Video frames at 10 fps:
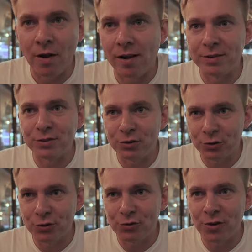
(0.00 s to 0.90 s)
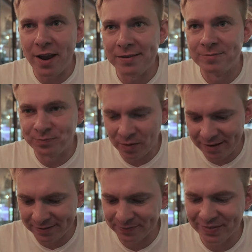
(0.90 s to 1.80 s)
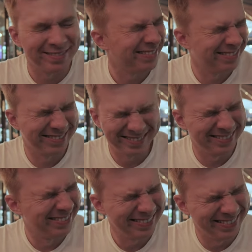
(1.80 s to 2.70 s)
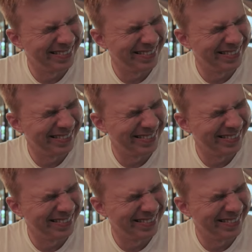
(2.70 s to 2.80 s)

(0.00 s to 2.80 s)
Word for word: A wiesz co tu czuję? Głupie. Sos.